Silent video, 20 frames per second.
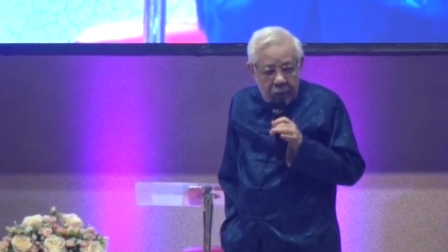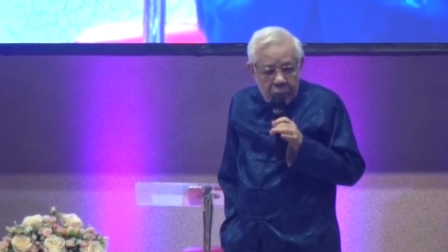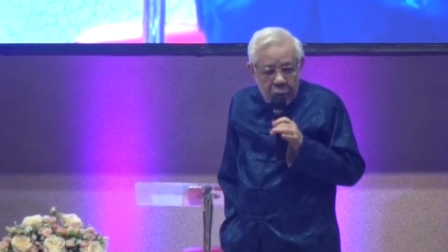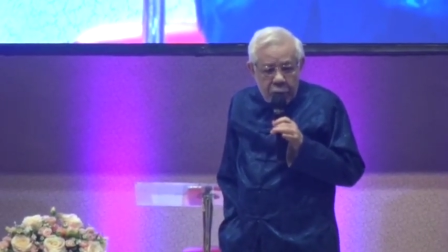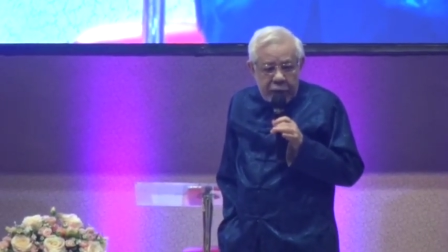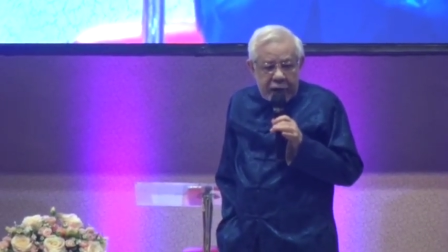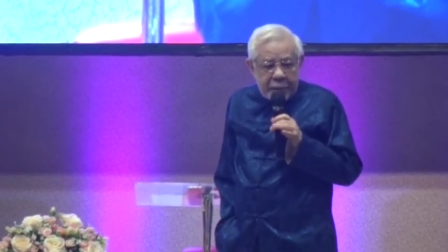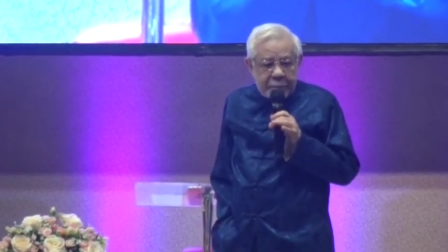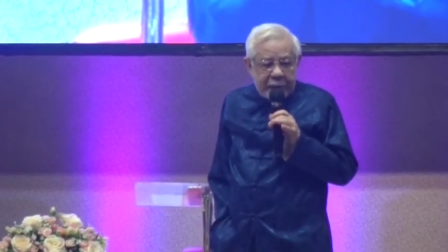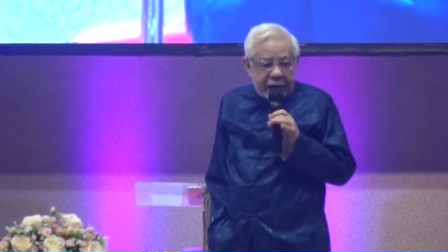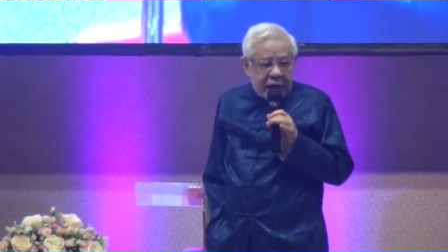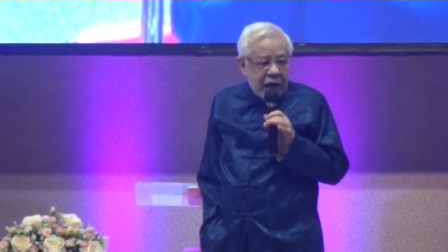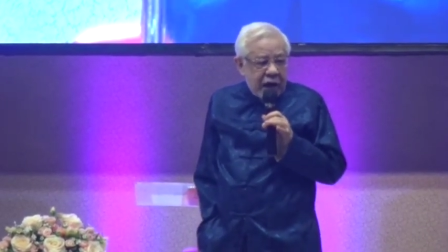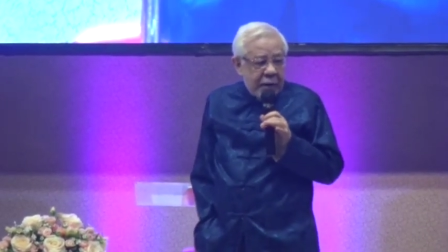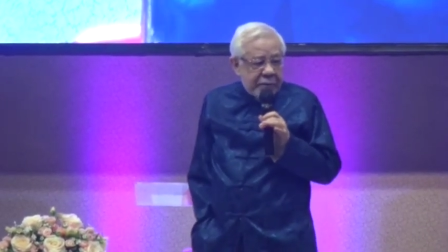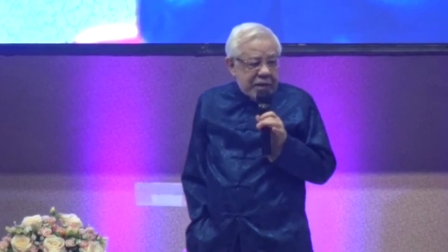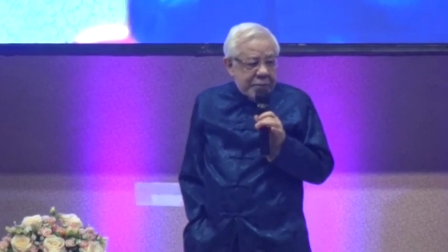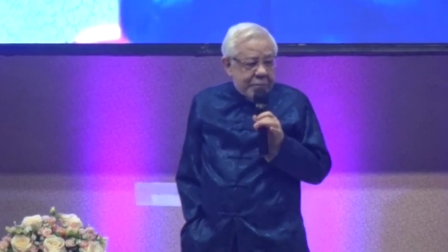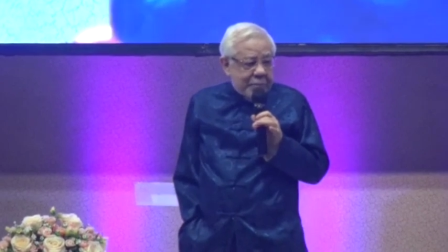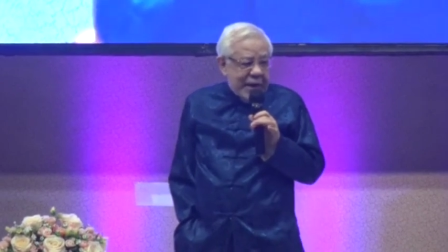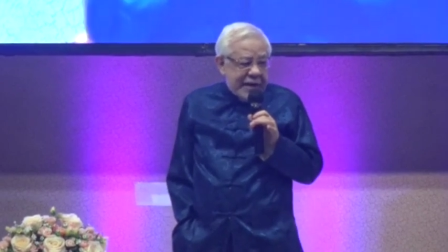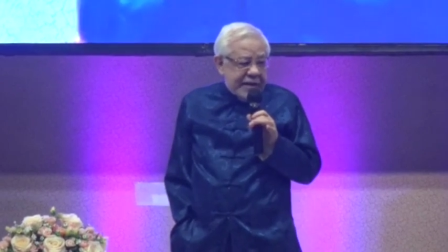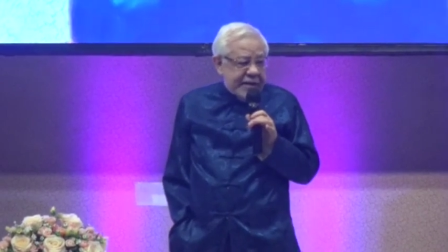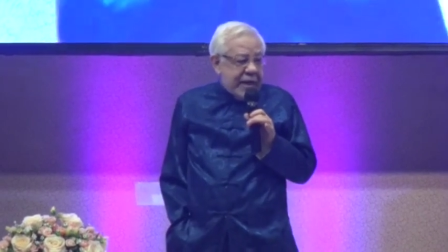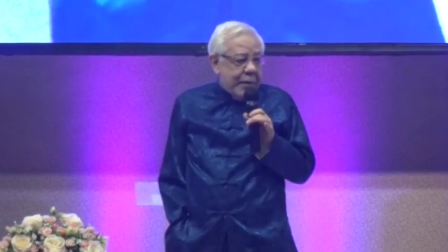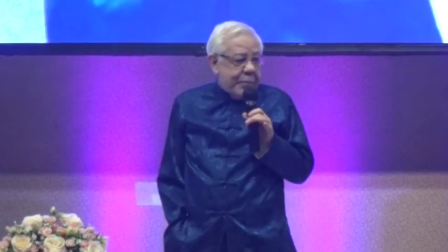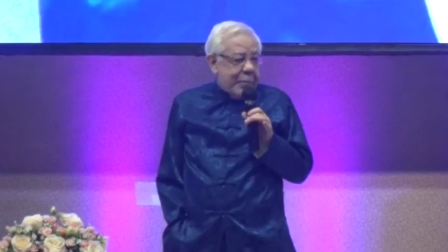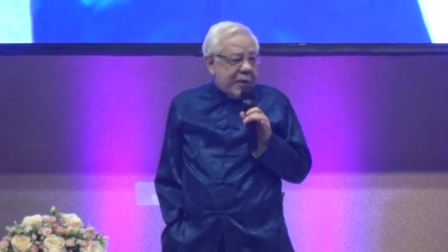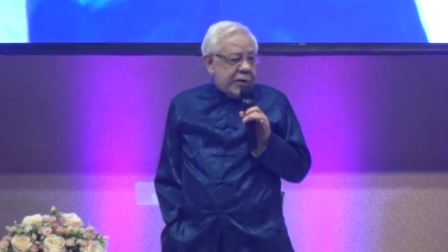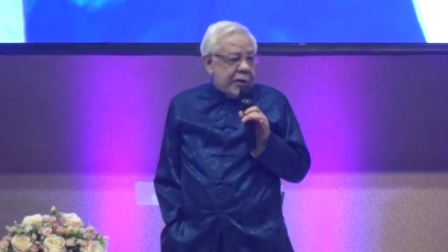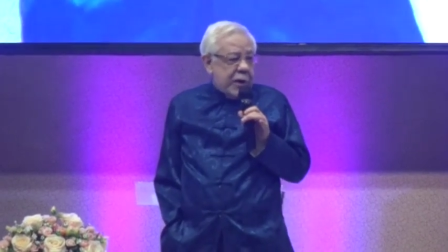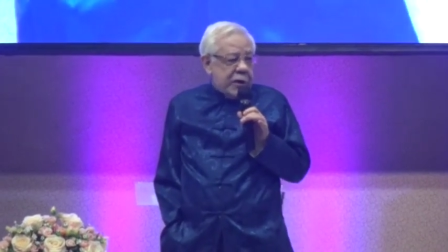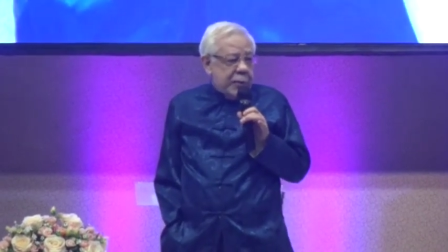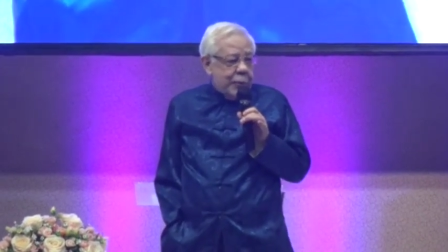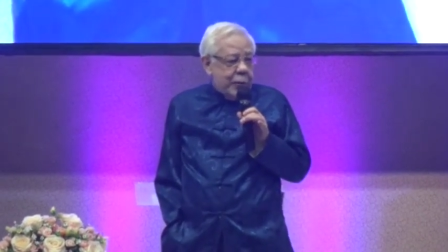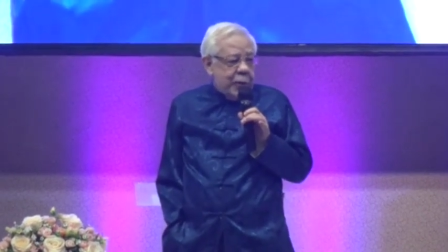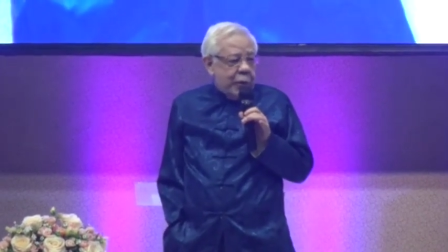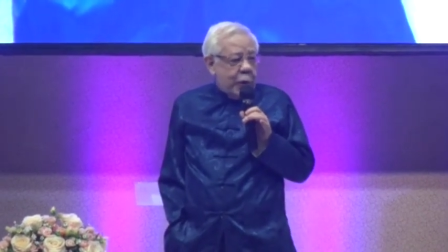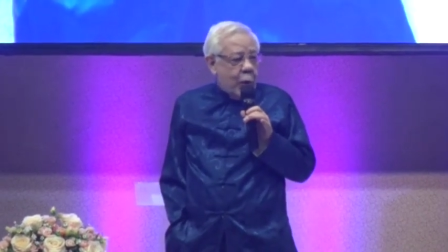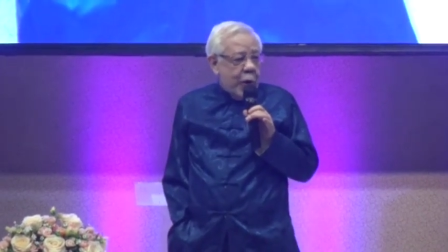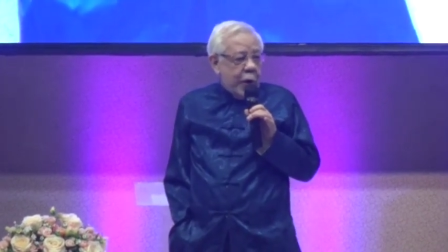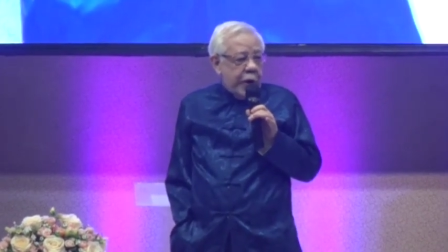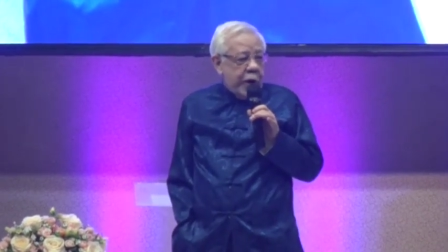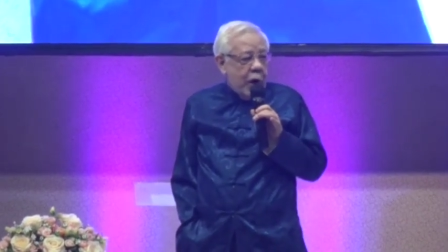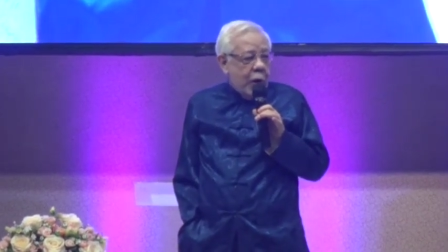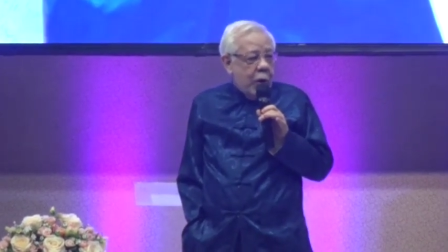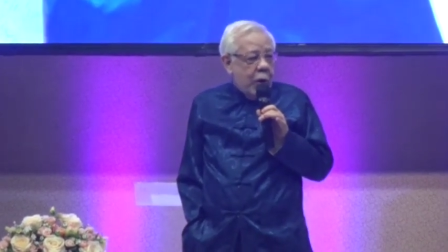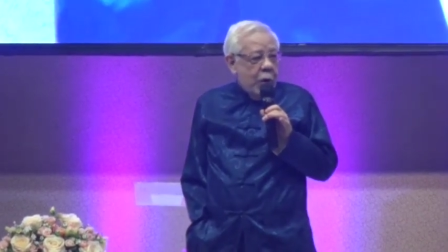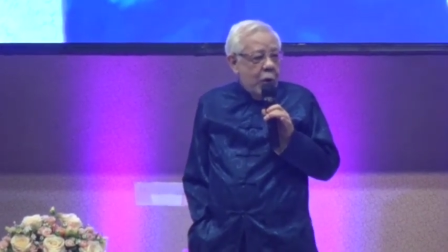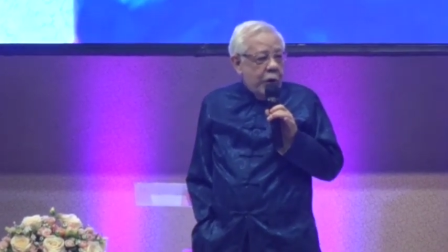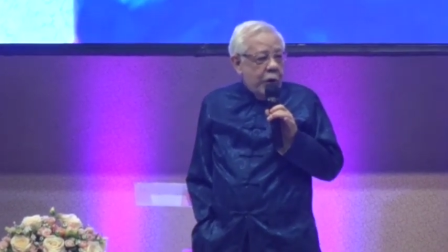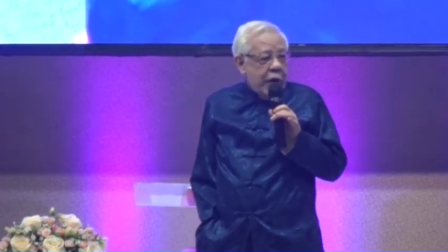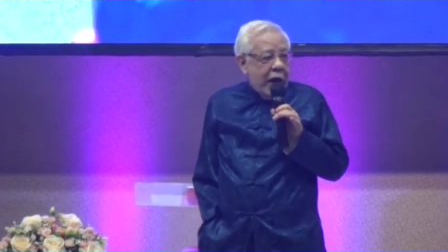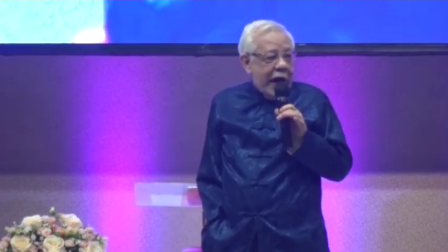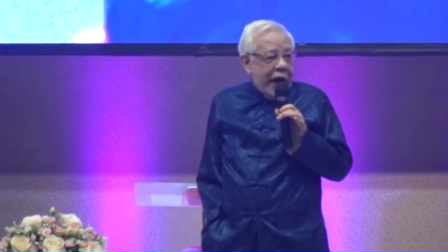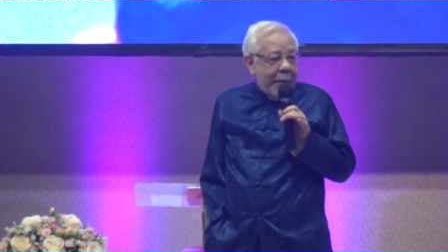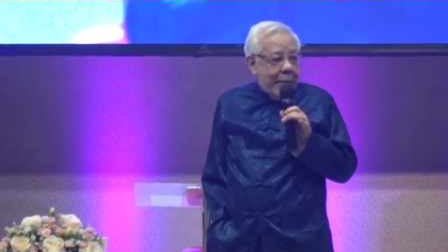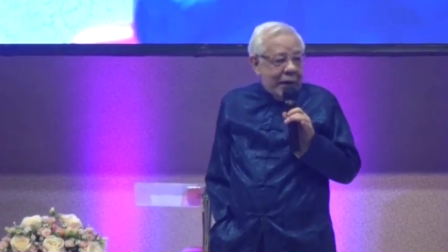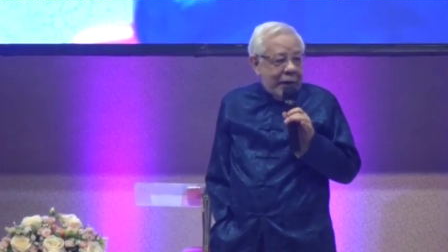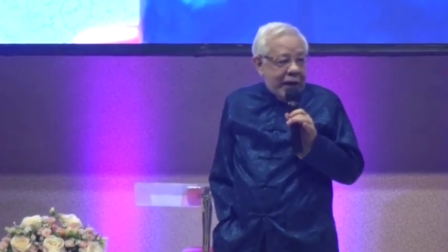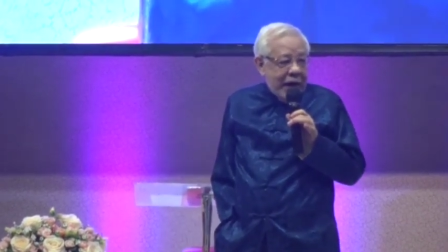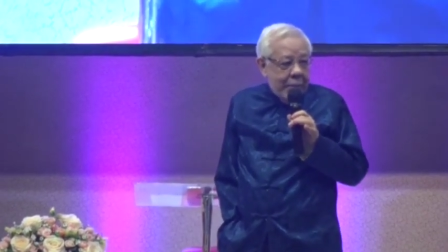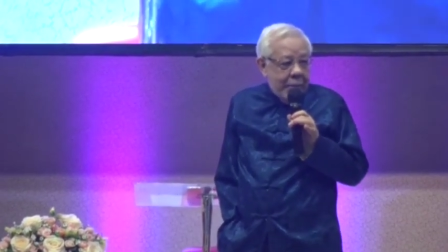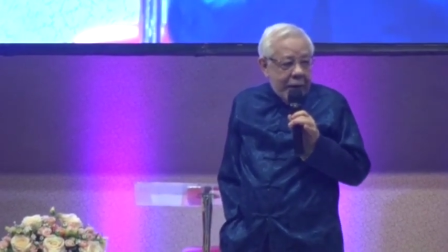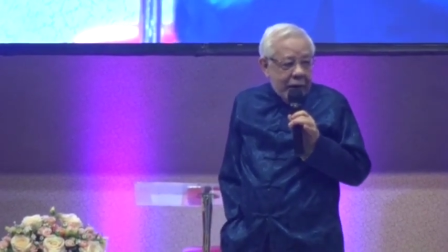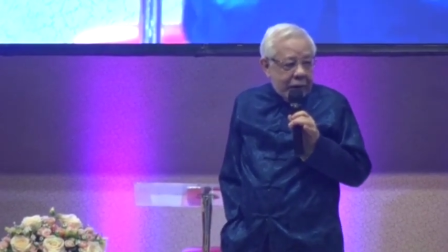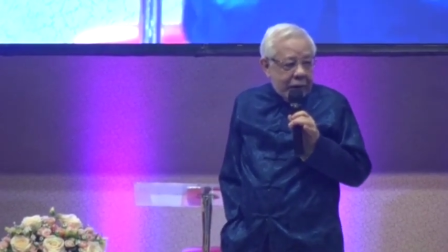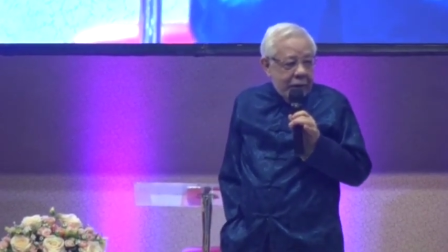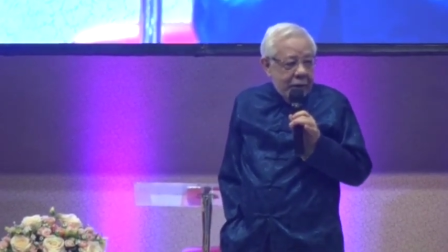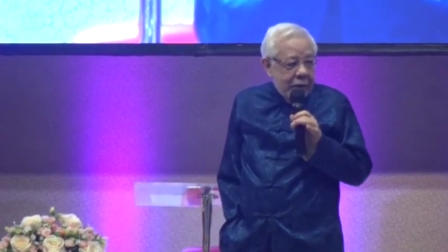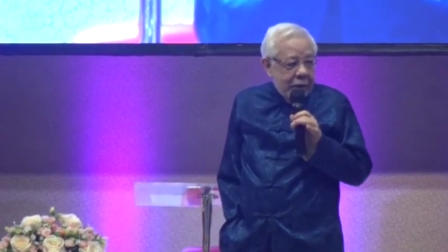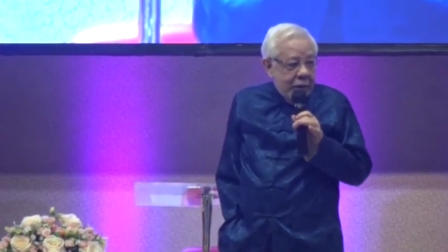Mungkin mereka nggak bisa pesta-pesta seperti orang yang yang hebat-hebat.